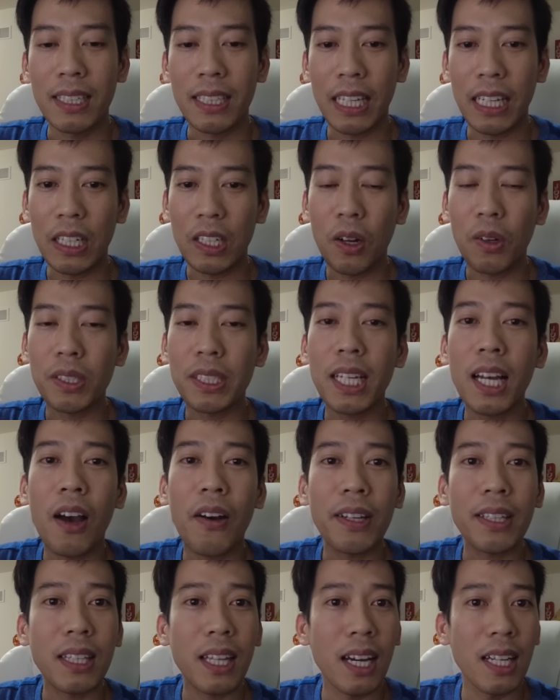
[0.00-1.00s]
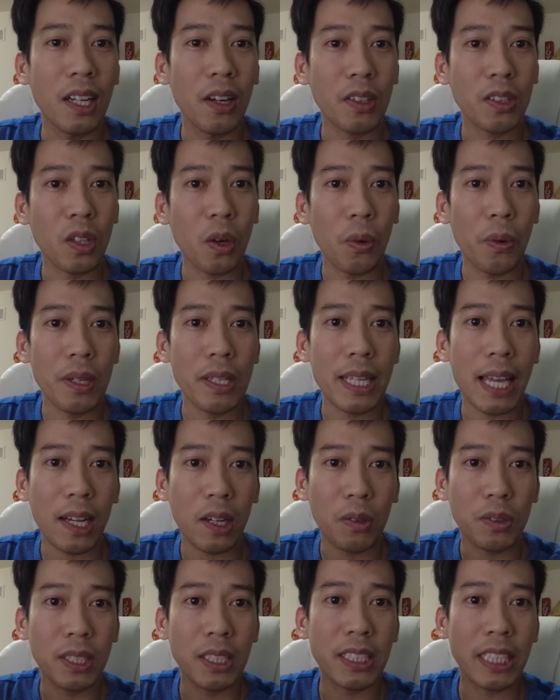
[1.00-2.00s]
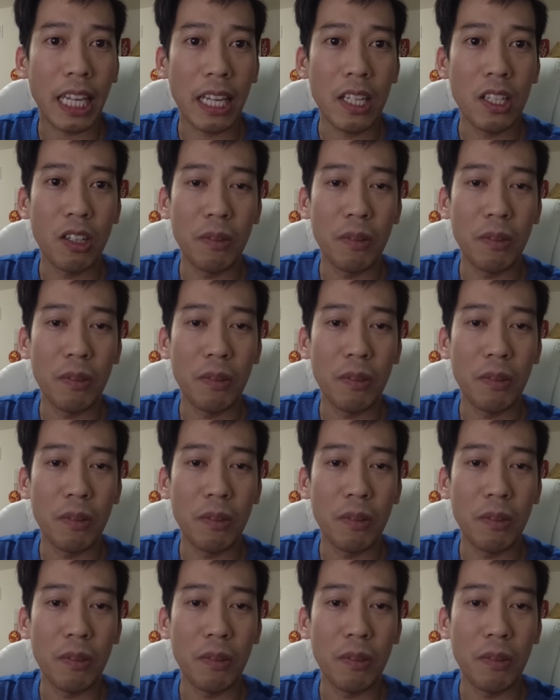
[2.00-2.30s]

thì cổ sẽ hỏi tên hỏi tuổi và cổ sẽ chỉ